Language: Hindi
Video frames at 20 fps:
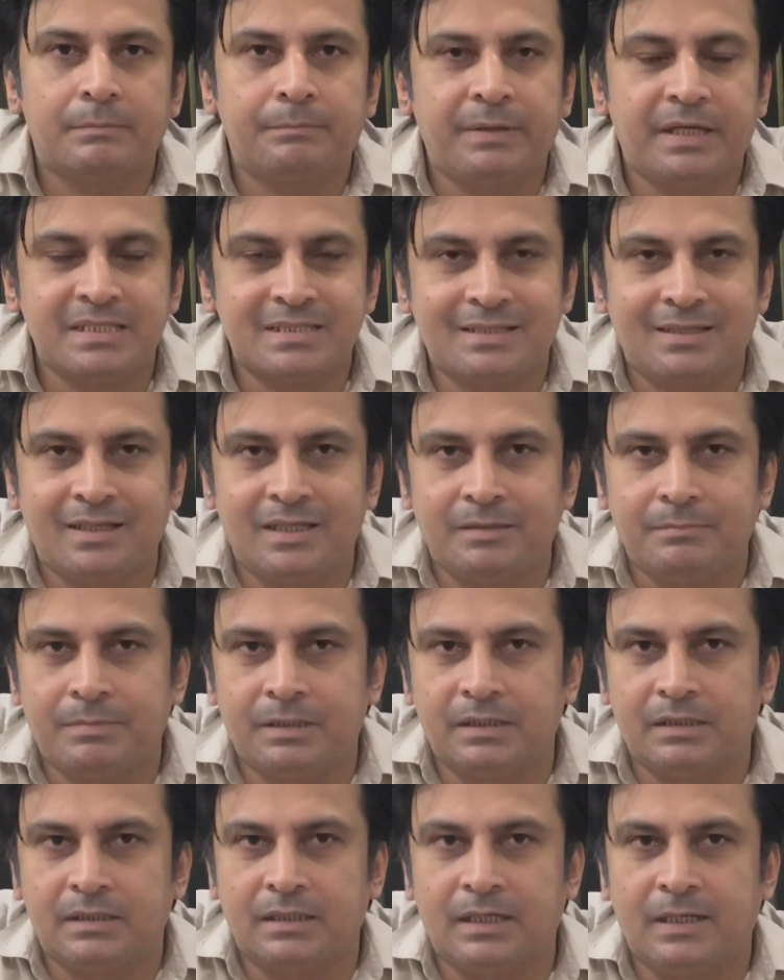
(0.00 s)
पैसा नहीं
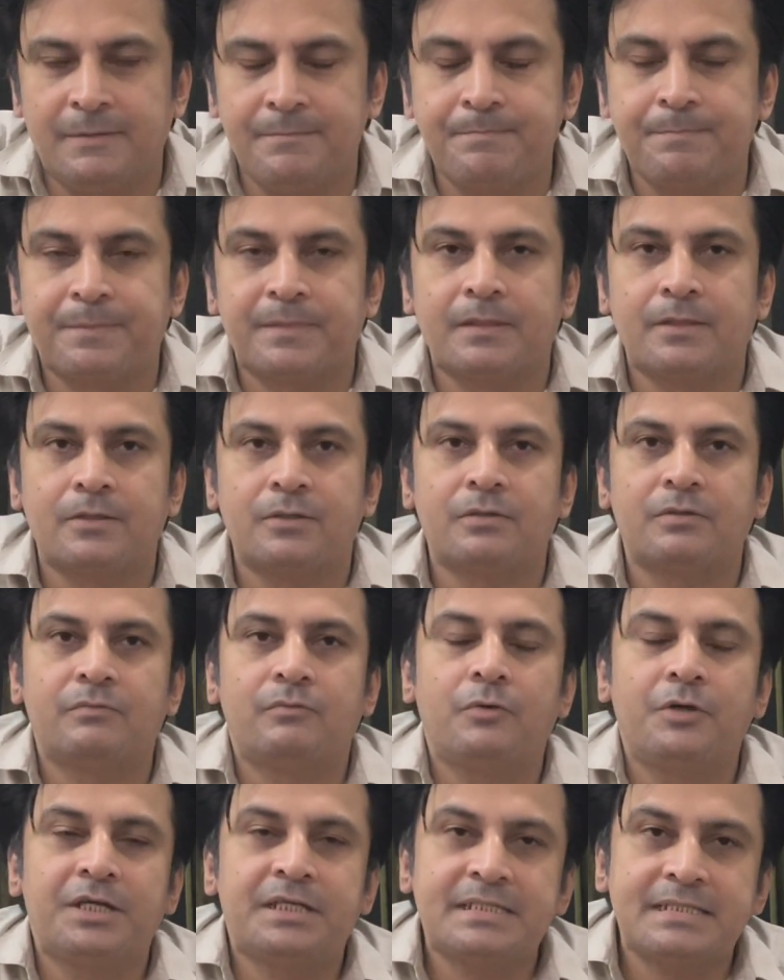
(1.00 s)
बनता
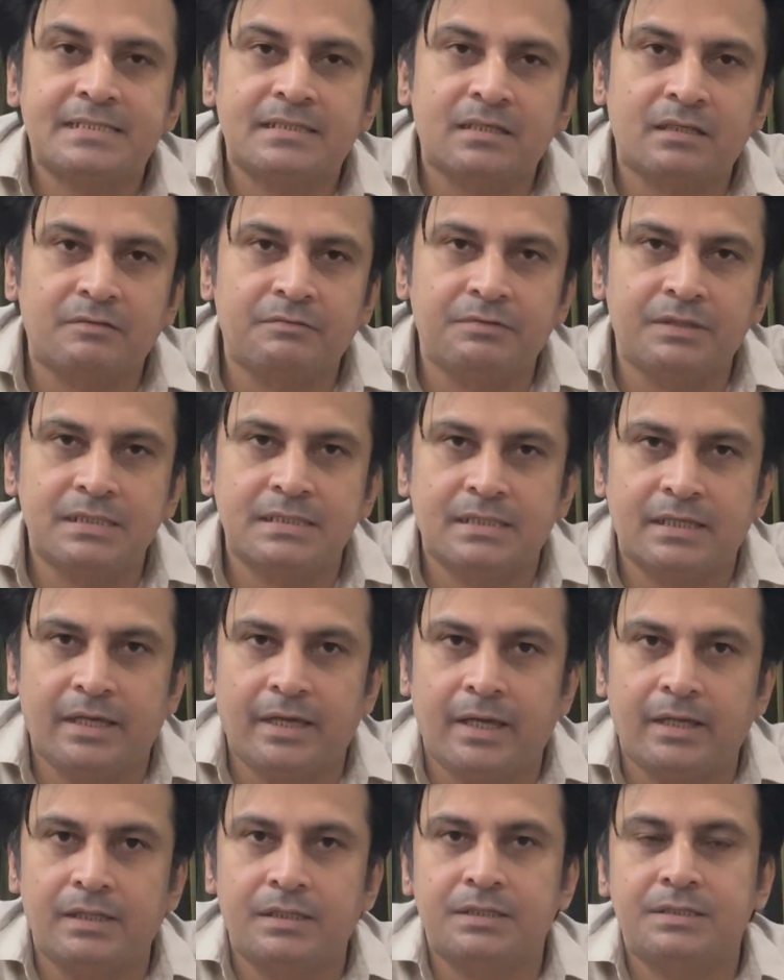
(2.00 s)
वो एक सर्विस
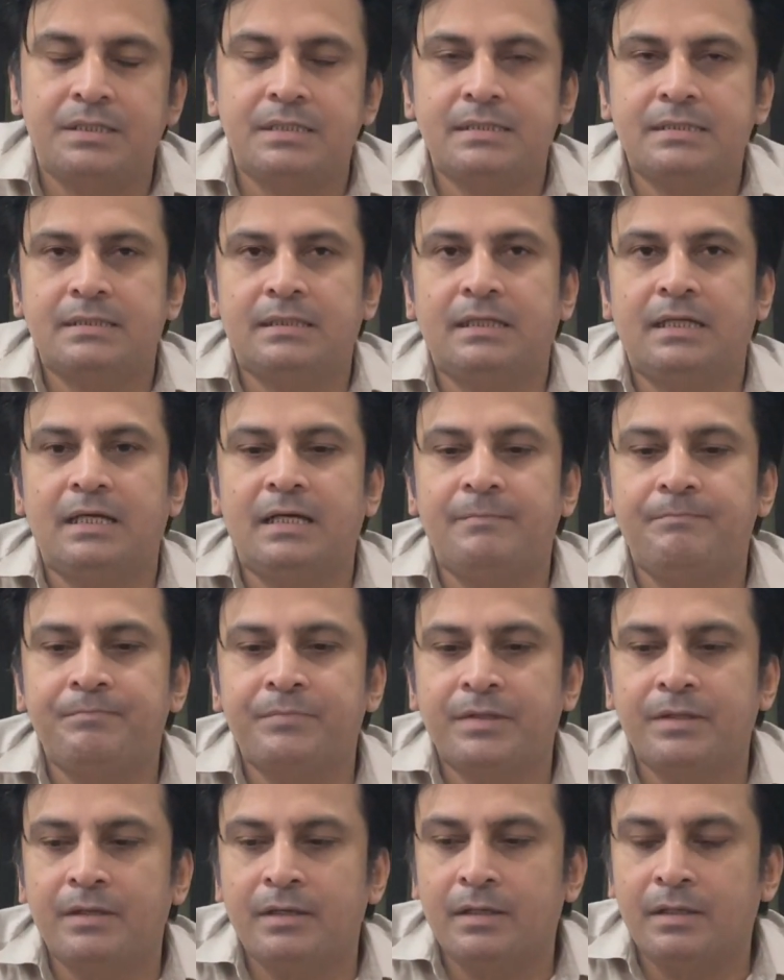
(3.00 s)
है जिस तरह
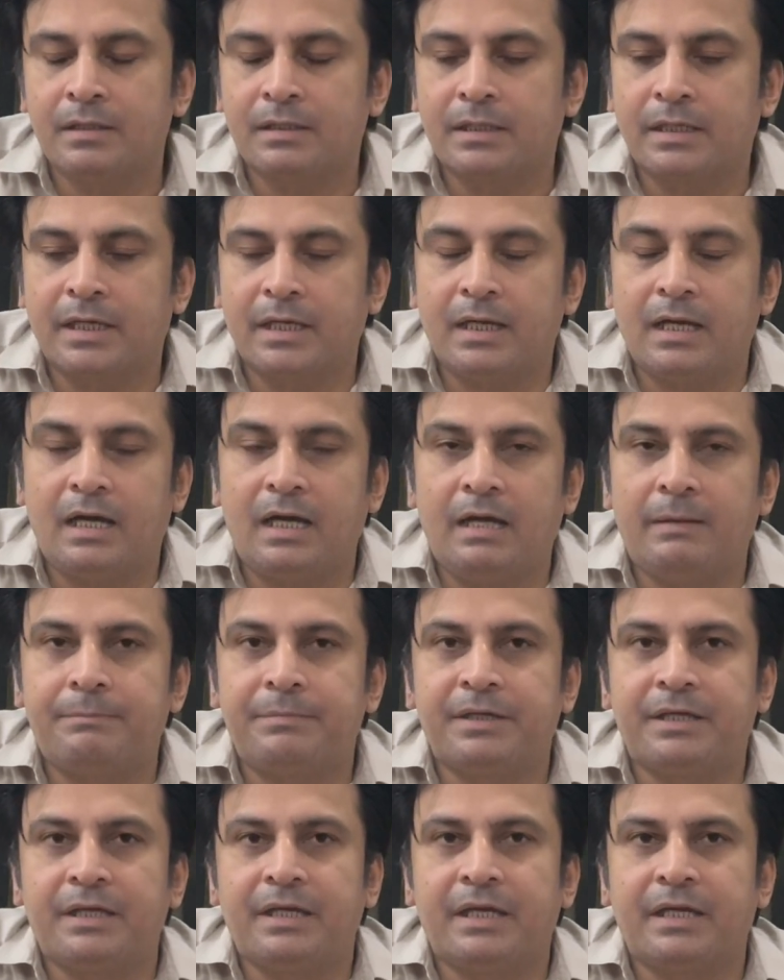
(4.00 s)
के
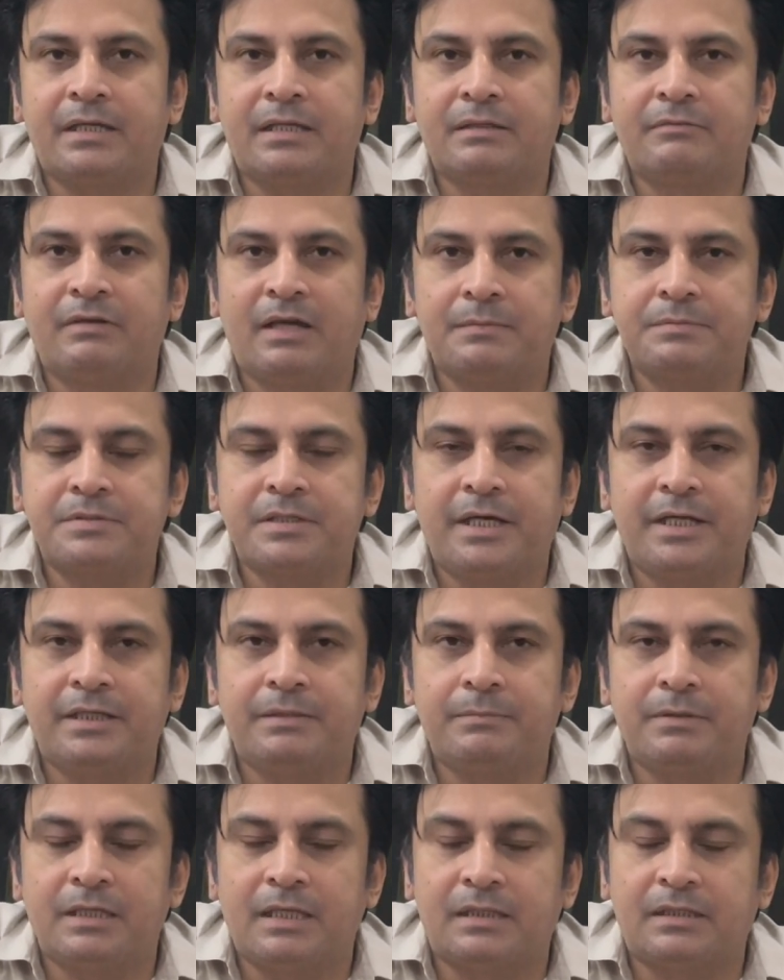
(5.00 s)
आप एक वेबसाइट
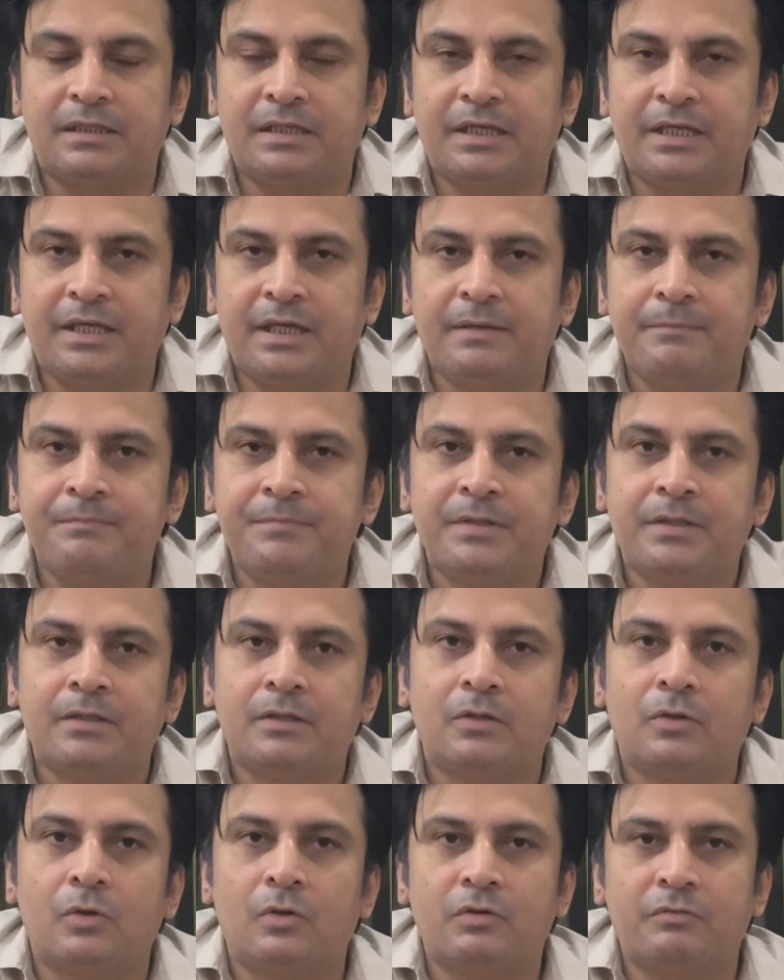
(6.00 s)
बनाते हैं
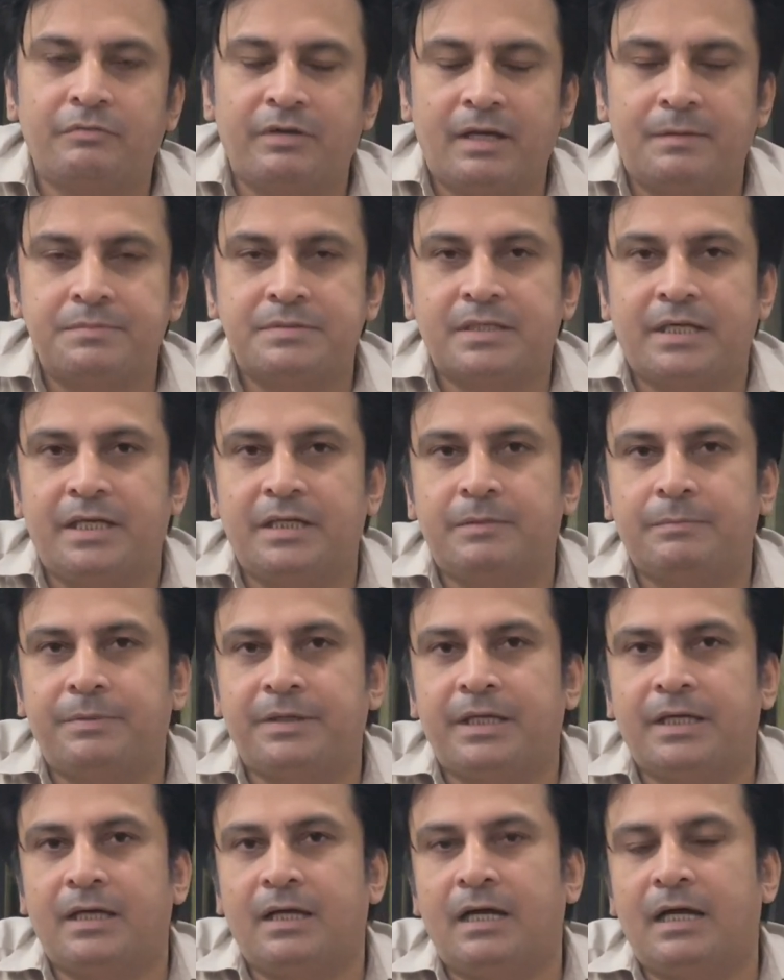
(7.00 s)
और वेबसाइट
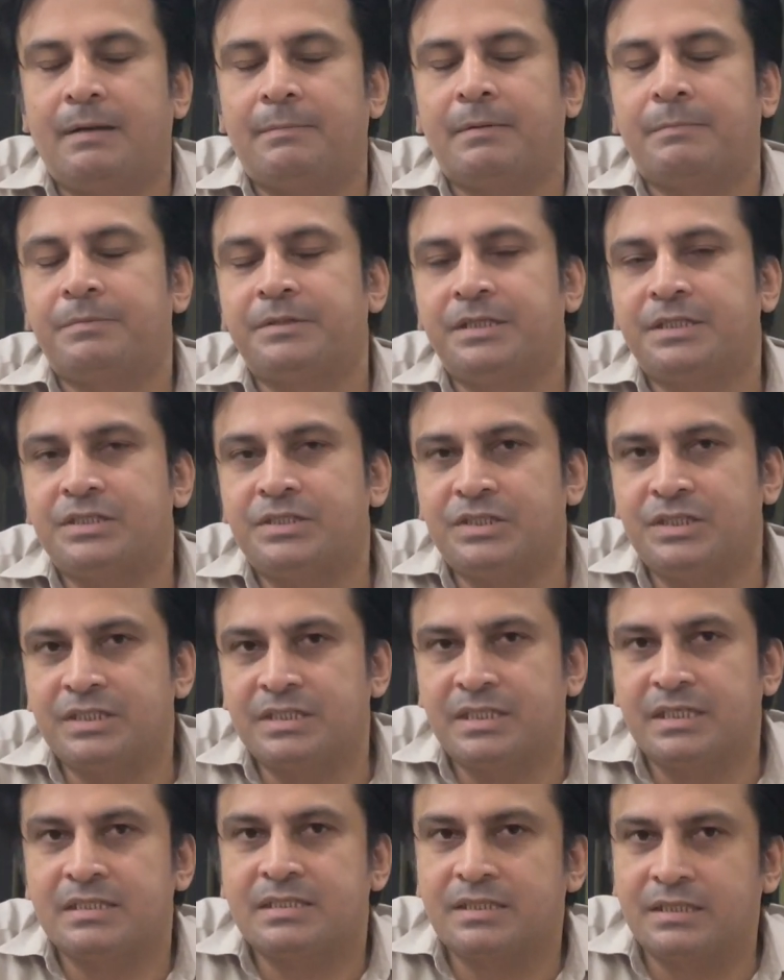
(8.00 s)
पे आप अपनी
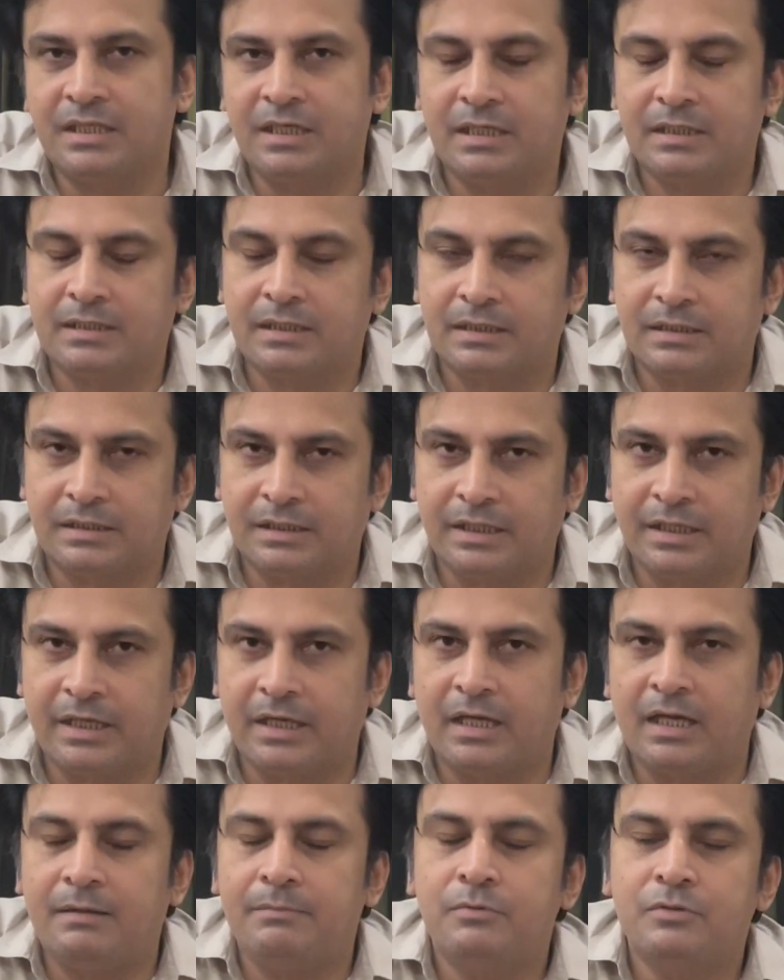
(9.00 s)
चीज़ें सेल करते
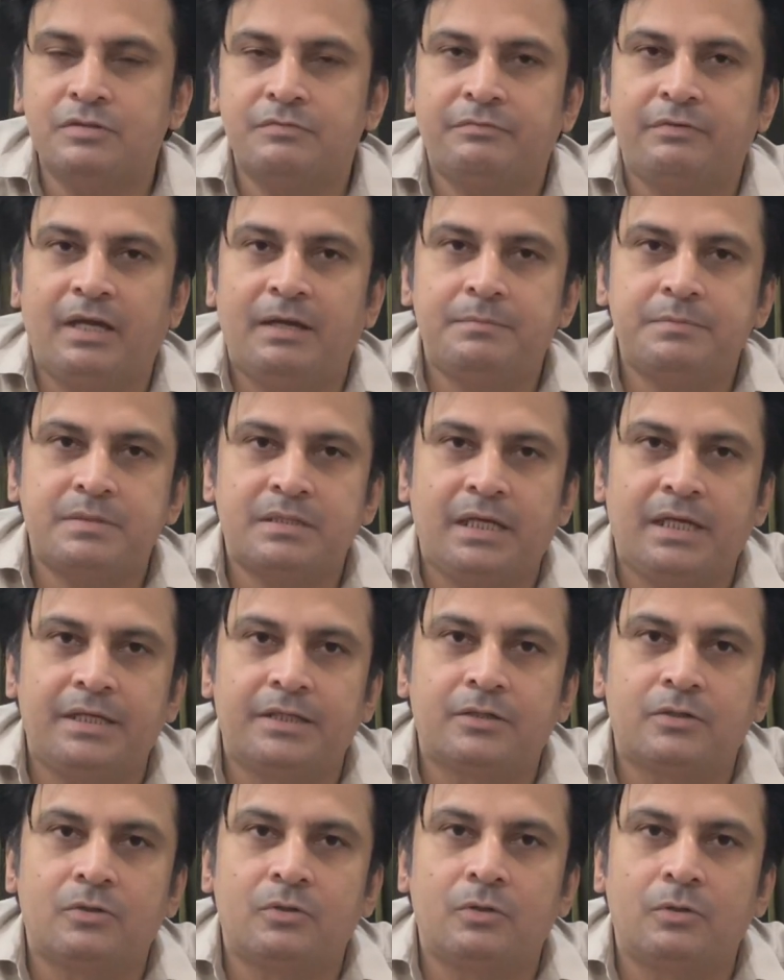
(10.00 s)
हैं अब उस
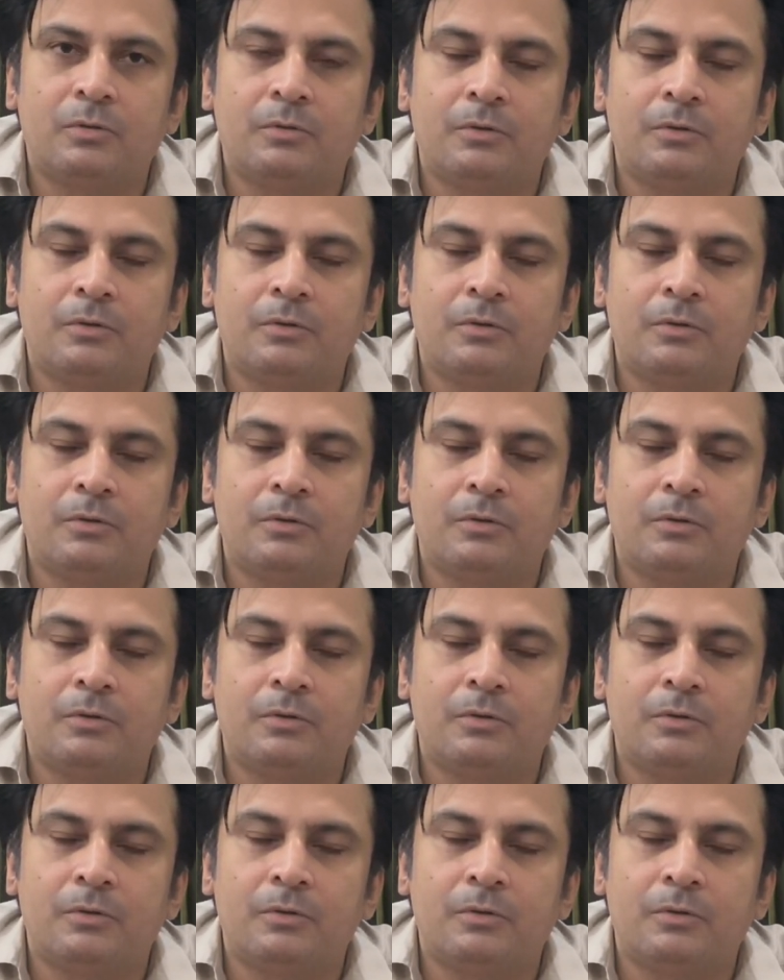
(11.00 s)
वेबसाइट को